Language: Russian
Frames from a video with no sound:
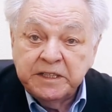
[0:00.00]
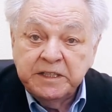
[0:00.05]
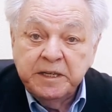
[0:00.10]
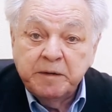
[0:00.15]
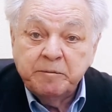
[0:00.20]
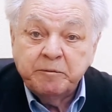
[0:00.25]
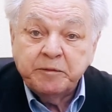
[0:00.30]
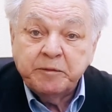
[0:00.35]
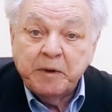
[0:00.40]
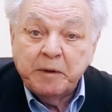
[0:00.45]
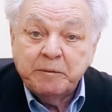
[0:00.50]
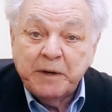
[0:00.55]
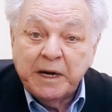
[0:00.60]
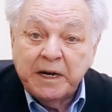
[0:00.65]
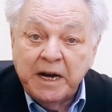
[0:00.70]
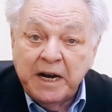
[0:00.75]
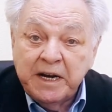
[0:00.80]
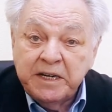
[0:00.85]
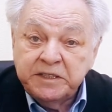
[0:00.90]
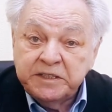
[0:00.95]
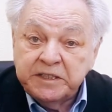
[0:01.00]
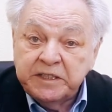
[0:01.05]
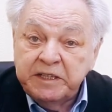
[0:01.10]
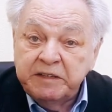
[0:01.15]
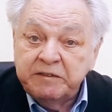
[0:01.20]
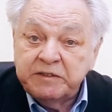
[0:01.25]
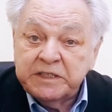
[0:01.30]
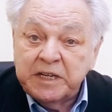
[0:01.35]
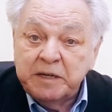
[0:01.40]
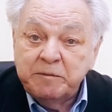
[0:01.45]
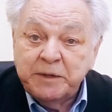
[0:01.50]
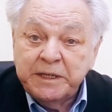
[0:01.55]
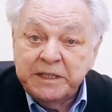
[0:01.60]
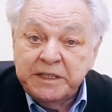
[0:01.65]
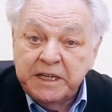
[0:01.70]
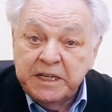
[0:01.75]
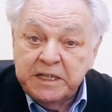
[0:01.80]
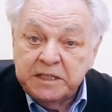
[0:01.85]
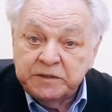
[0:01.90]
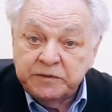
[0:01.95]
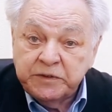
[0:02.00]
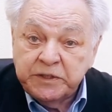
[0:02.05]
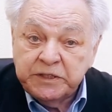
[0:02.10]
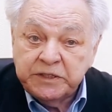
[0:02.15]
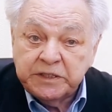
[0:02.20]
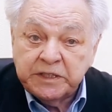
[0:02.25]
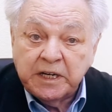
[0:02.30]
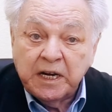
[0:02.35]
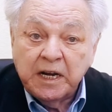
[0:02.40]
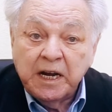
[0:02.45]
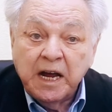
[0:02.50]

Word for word: не помогающих, не взаимодействующих,